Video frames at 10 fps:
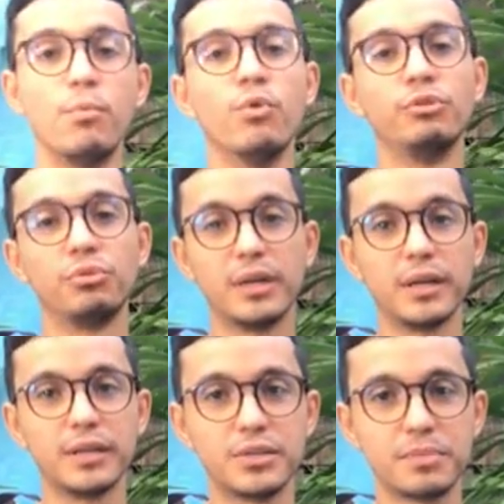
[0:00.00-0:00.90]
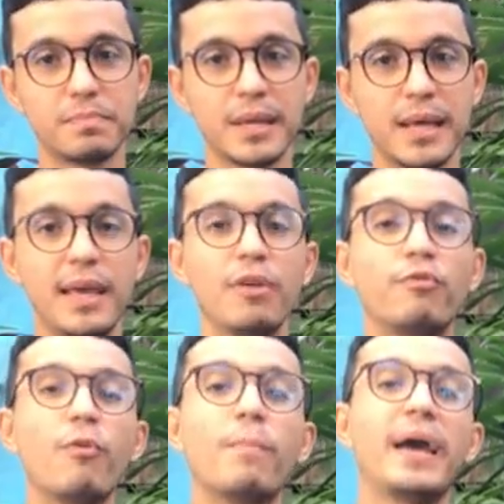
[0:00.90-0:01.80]
muito grande,
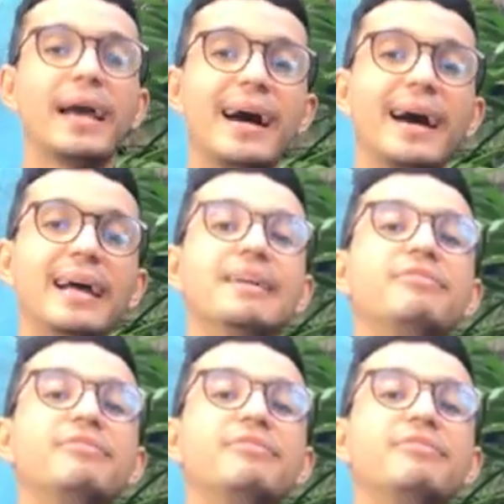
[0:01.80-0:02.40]
eu vou pegar,